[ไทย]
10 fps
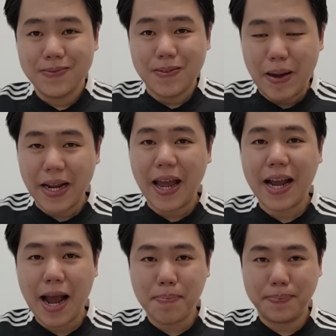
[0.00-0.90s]
เป็นยังไง
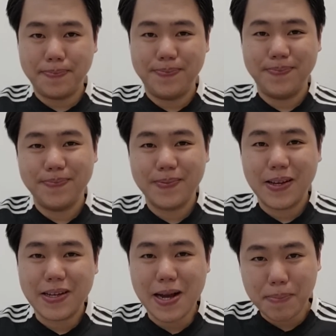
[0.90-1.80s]
ครับ
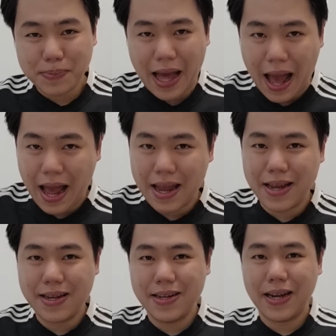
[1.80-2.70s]
เกือบตาย
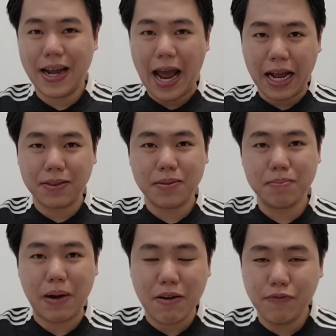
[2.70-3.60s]
ขนาด
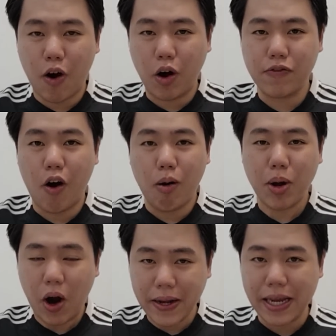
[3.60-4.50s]
เบนฟอร์ดฟอร์มไม่
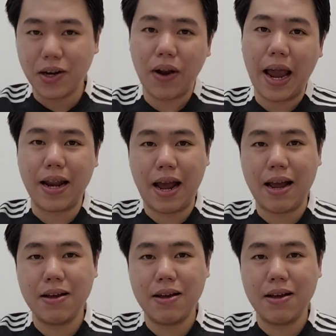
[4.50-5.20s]
ค่อยดีเท่าไหร่นะ